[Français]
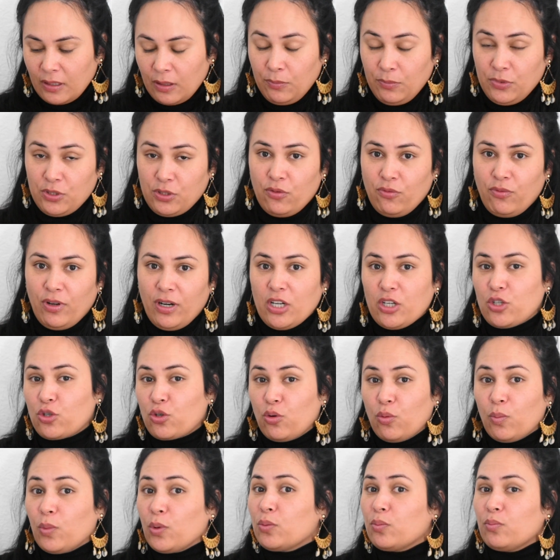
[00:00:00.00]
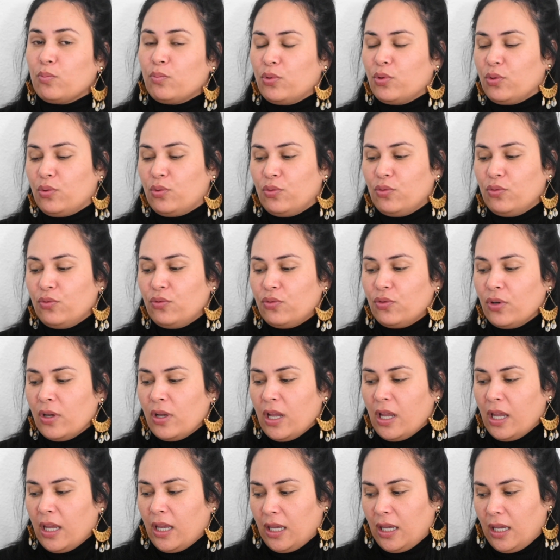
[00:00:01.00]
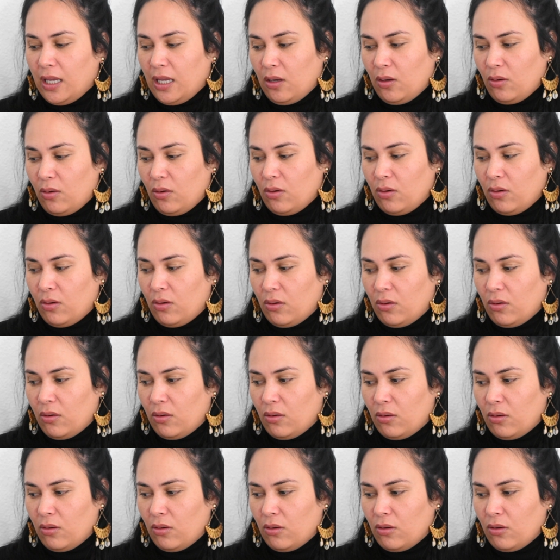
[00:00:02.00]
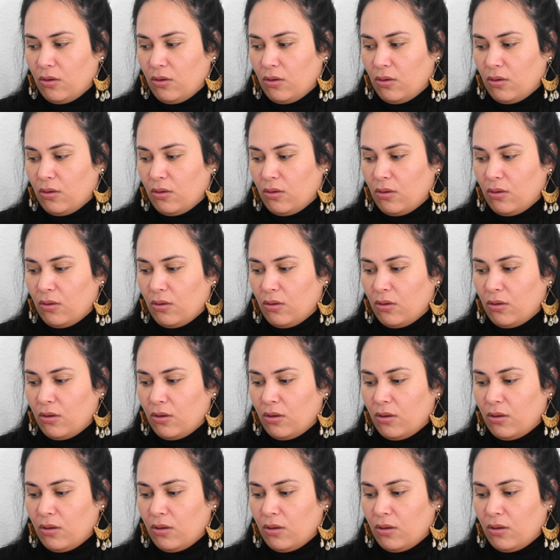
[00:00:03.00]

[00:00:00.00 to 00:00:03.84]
parce que voilà je commande beaucoup et euh,